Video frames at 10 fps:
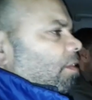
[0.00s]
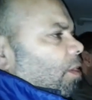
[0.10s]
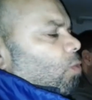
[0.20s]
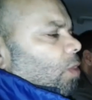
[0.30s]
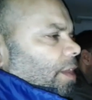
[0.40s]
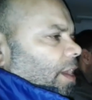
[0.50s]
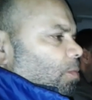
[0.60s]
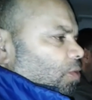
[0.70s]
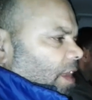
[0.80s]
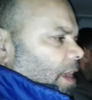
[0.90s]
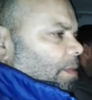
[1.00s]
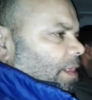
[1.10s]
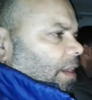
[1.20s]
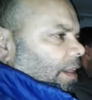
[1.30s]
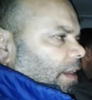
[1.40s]
تحول ديك المساهمه
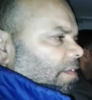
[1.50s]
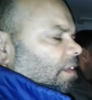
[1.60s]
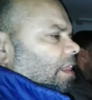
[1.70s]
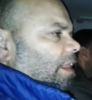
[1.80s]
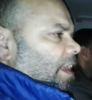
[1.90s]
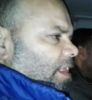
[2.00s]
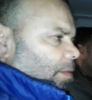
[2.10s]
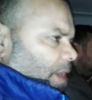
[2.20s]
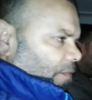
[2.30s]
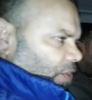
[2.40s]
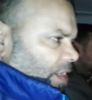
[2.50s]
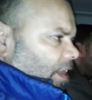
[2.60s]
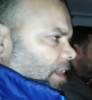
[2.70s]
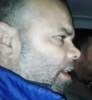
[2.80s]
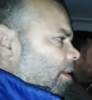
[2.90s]
ديال الرصيد اللي غادي يبقى في
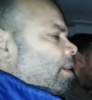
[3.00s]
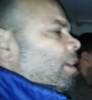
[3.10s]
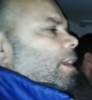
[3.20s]
الانتظار